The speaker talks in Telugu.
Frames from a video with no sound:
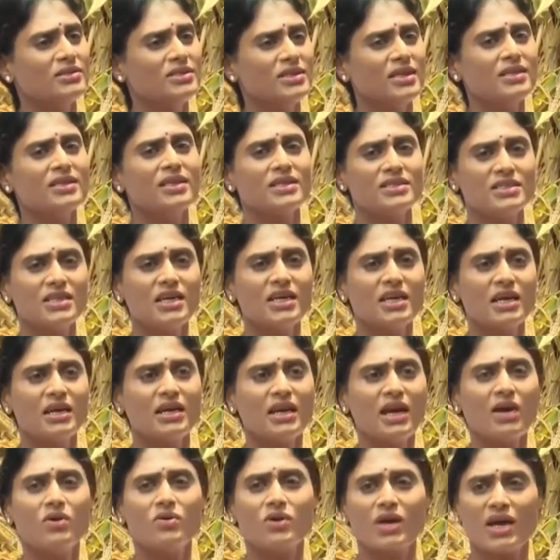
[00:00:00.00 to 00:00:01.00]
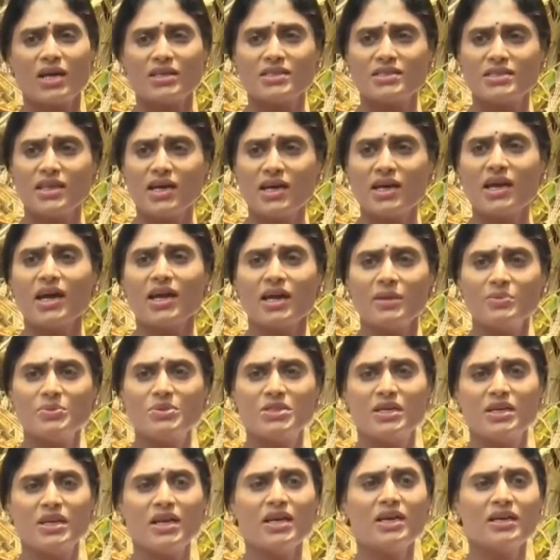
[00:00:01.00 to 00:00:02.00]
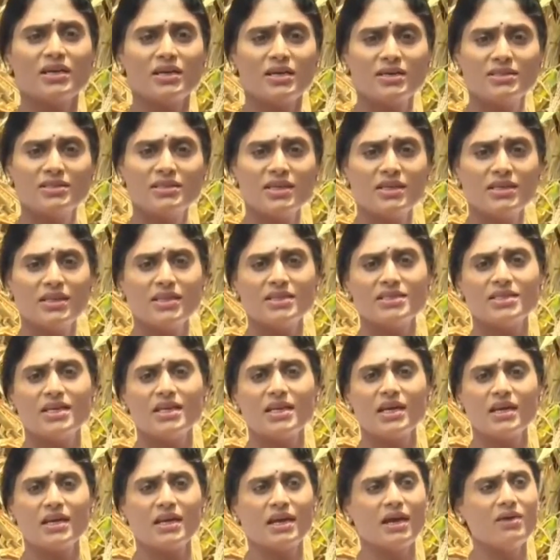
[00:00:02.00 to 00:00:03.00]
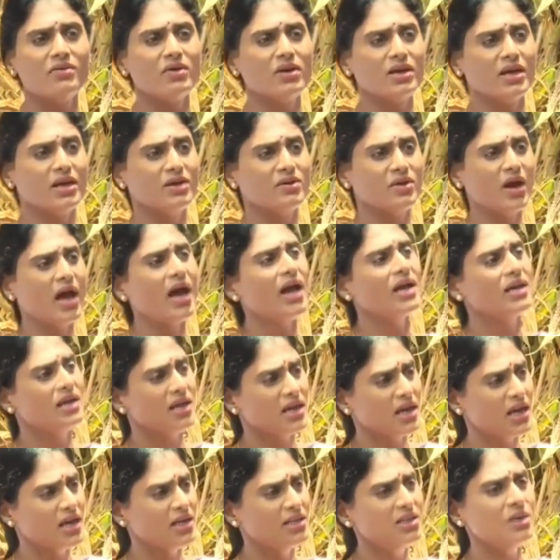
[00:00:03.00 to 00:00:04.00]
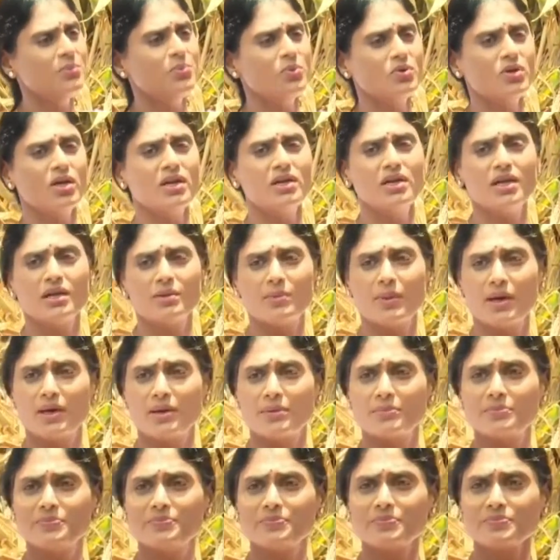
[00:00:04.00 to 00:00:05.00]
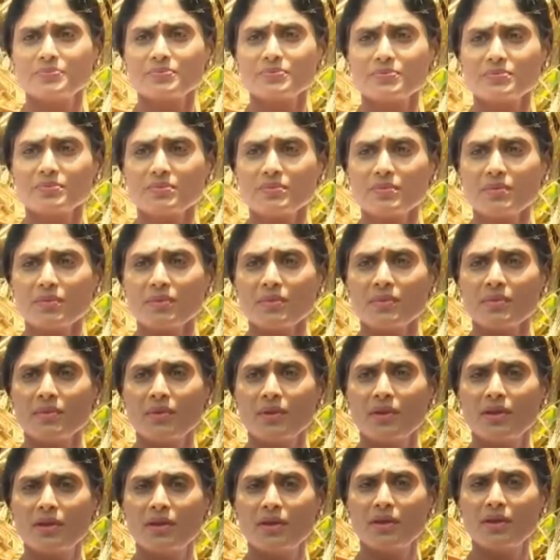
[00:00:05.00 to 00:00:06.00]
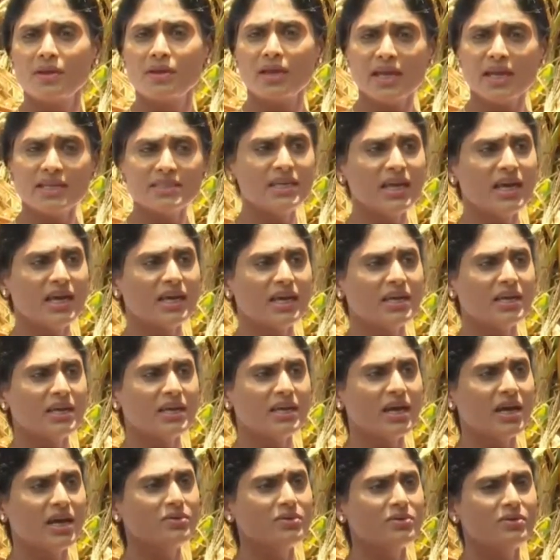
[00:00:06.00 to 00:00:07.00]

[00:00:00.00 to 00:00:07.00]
చంద్రశేఖరరావు కాస్త కరప్షన్ల చంద్రశేఖరరావు అయ్యాడు అయింది పునర్నిర్మాణం కేసీఆర్ గారు